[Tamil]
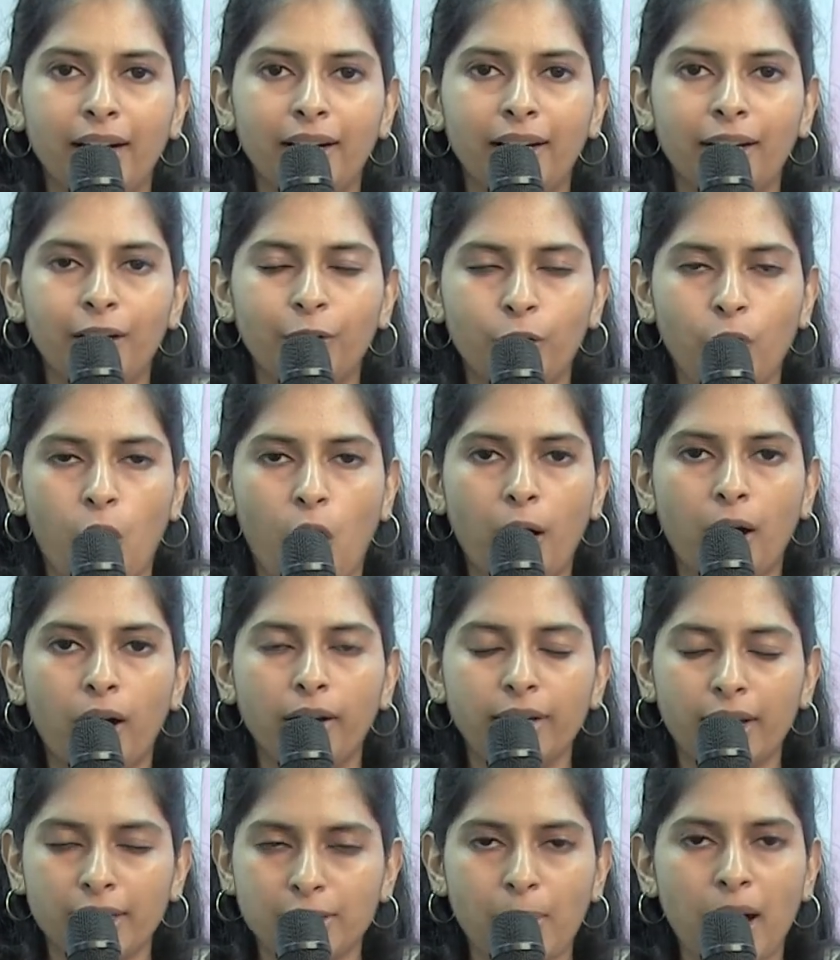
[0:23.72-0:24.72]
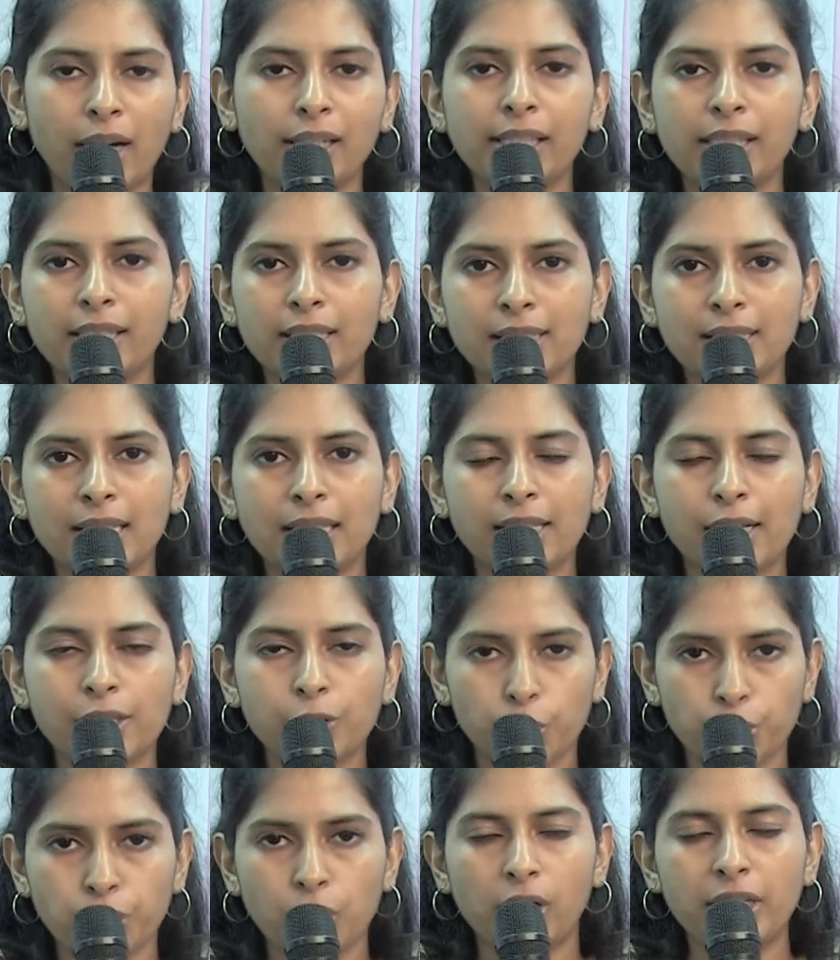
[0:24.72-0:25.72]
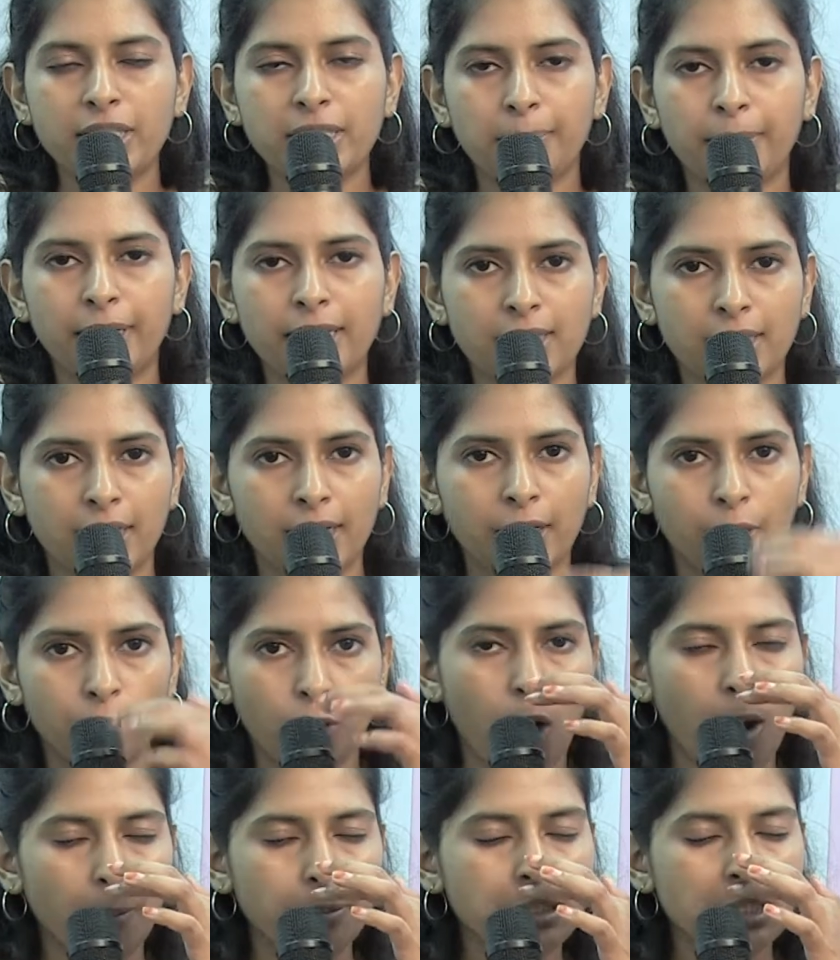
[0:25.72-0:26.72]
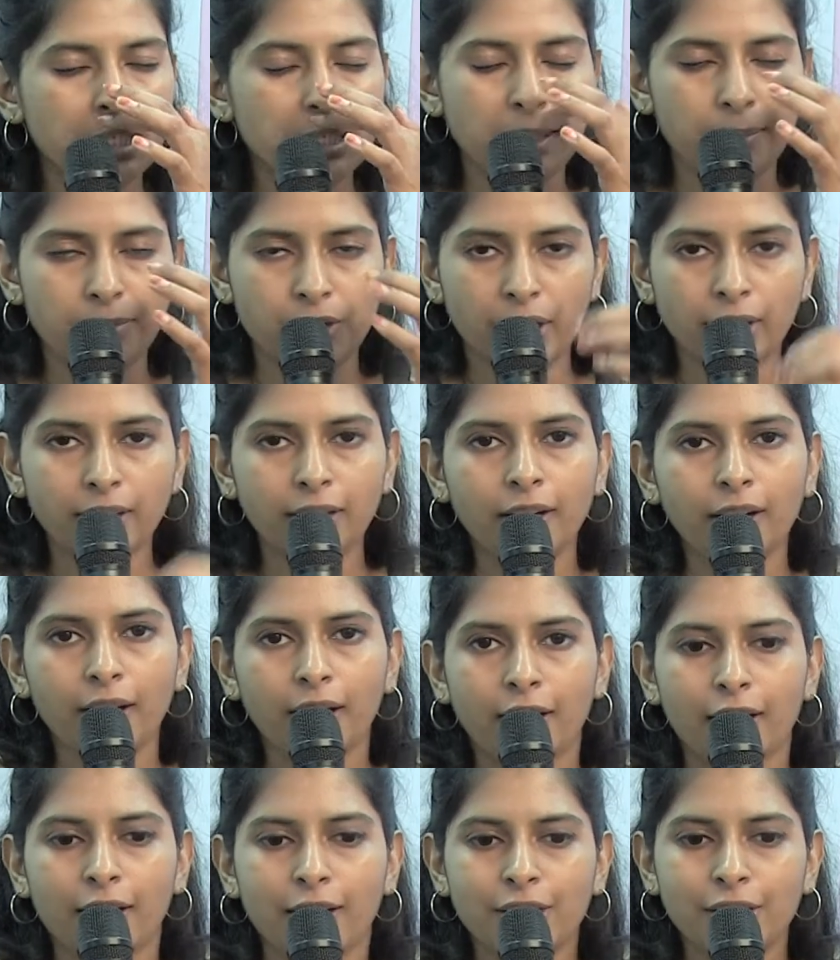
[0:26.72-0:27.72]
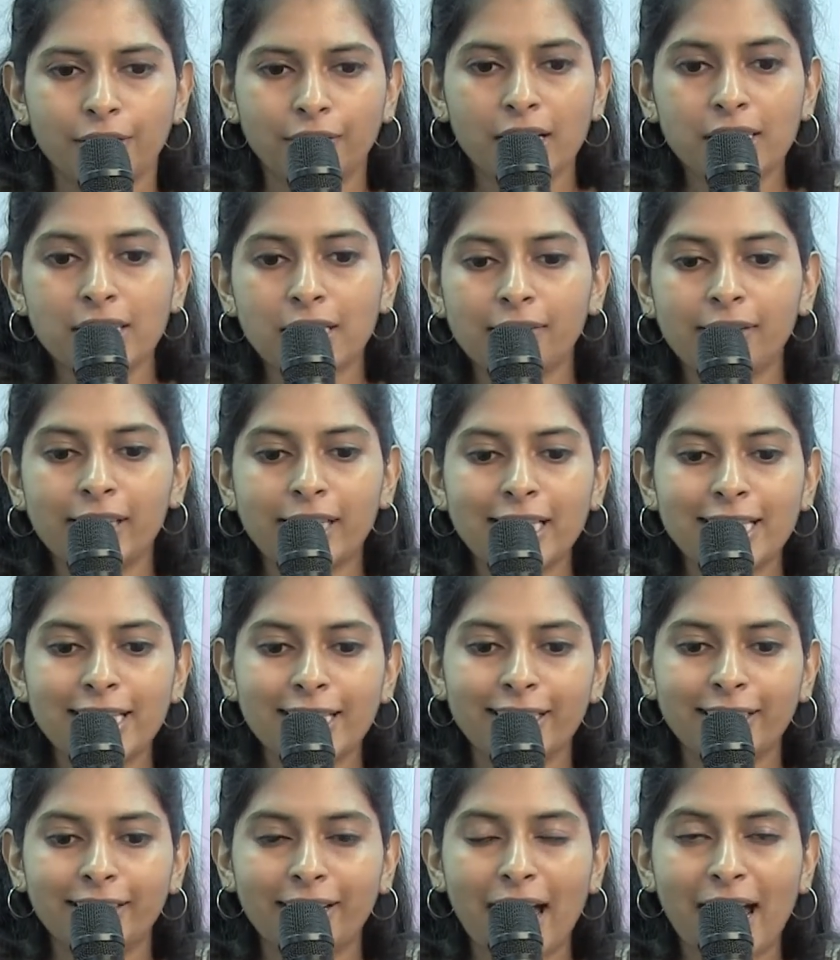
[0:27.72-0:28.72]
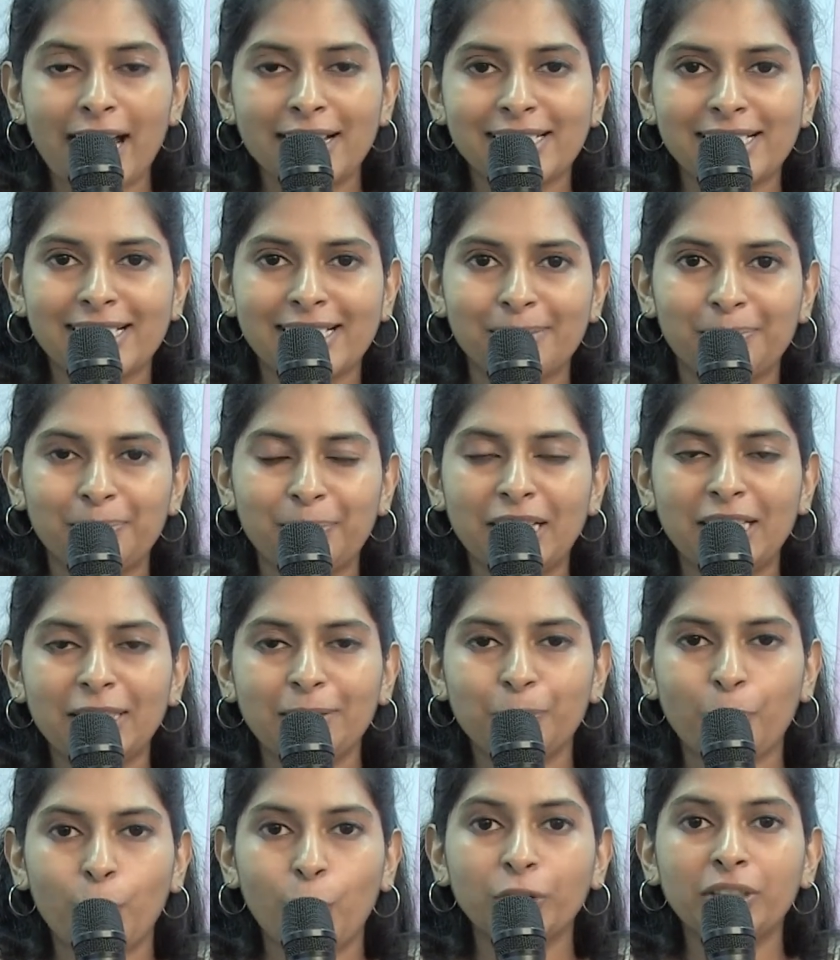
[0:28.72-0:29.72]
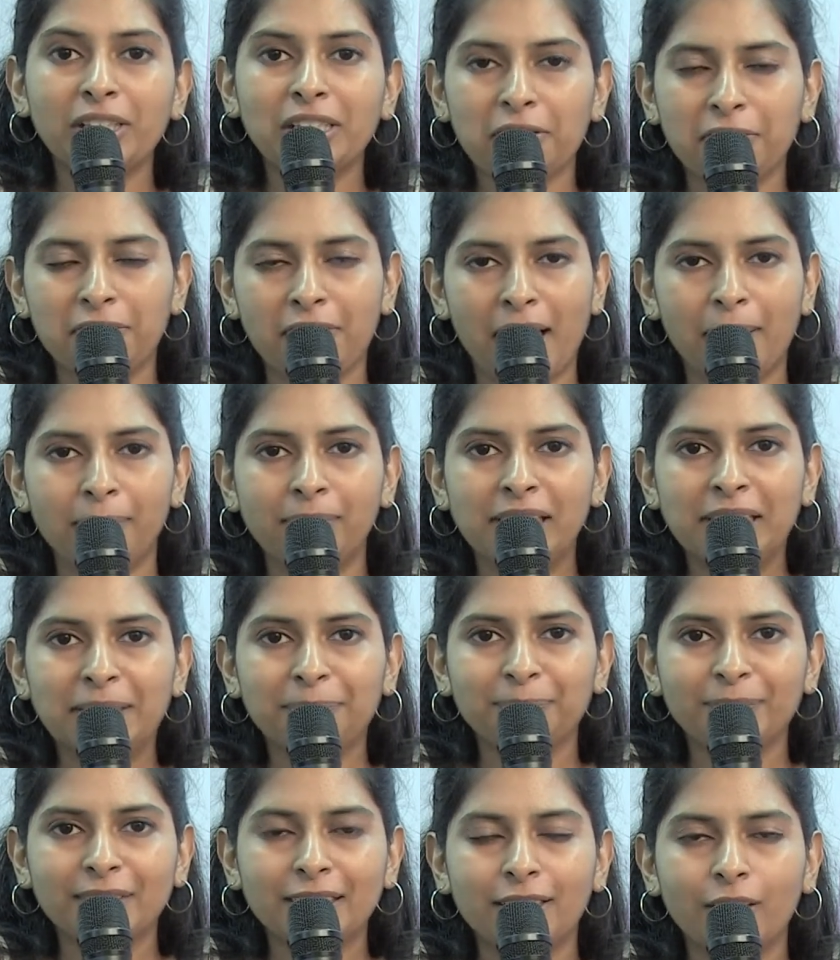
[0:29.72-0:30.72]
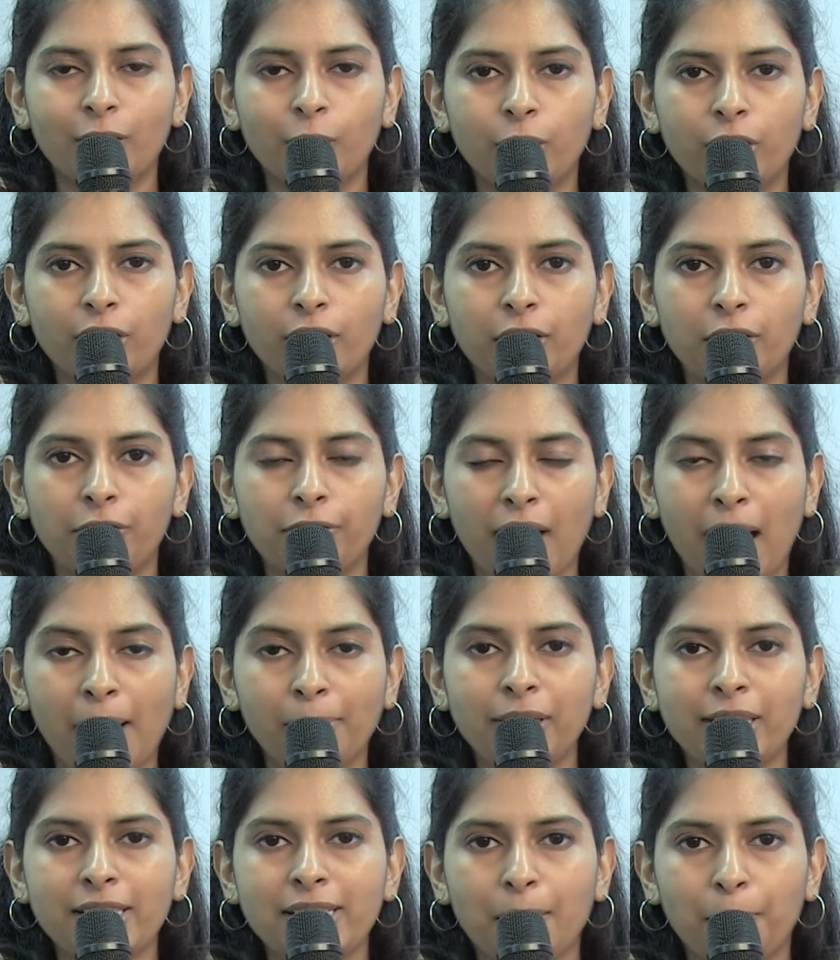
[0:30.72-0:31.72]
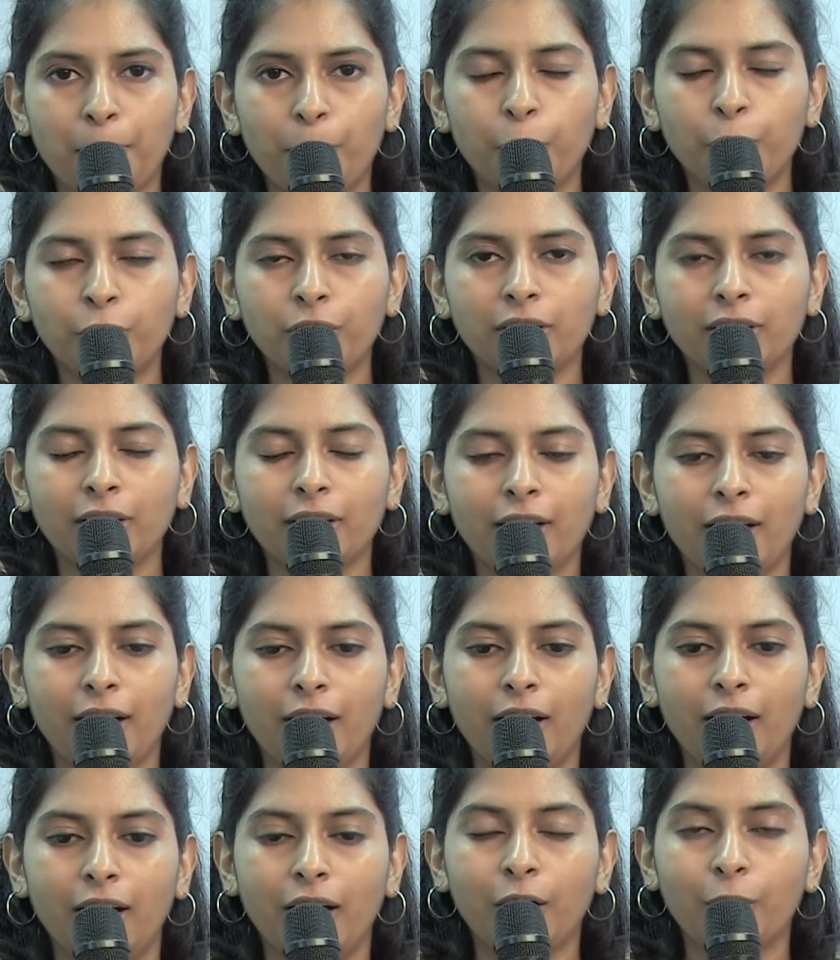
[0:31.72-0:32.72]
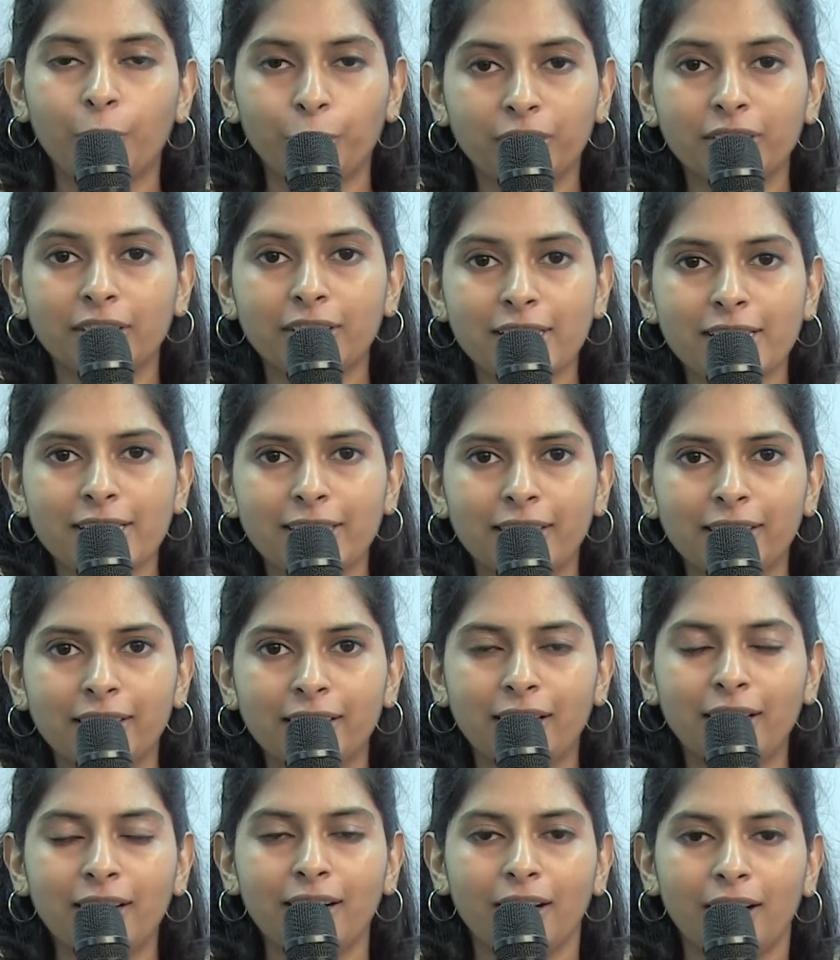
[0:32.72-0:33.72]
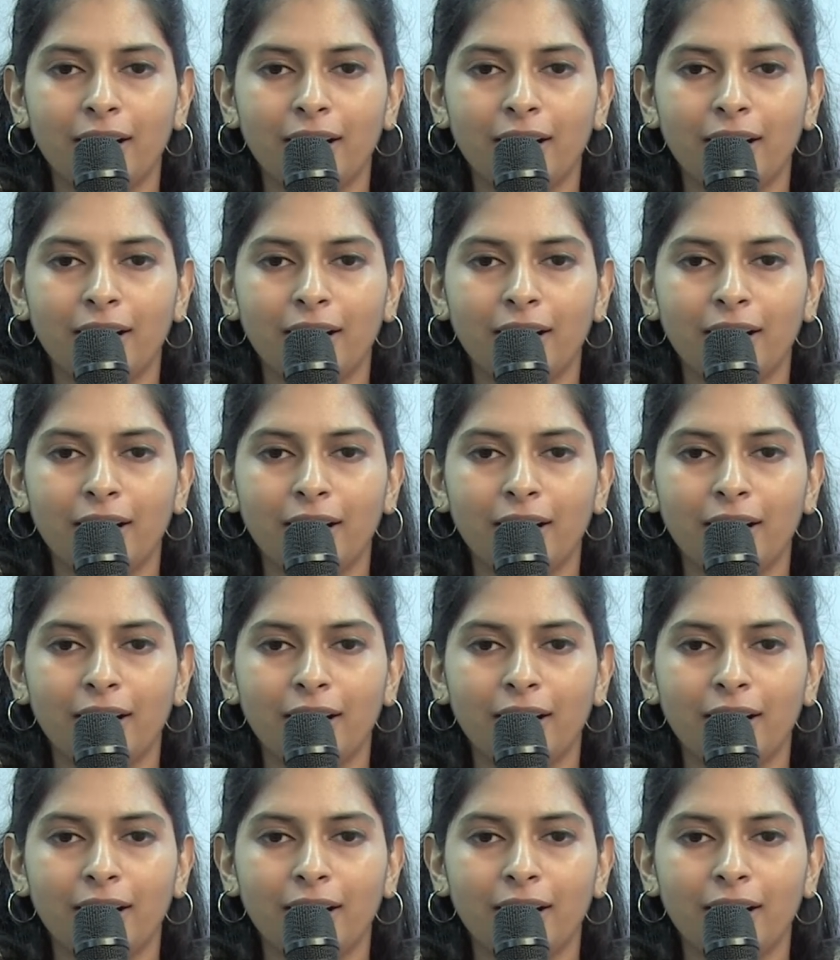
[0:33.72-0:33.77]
என்னோட நான் ஸ்மார்ட் லீடர்ஸில் தான் சோஷியாலஜி படித்தேன் என்னோடய ஆப்ஷனல் சப்ஜெக்ட் சிவராஜ் சிவராஜவேல் சார் ஹேஸ் பீன் மோர் தென் அ ஃபேமிலி ஒரு ஃபேமிலி சப்போர்ட் கொடுத்தது சார் தான்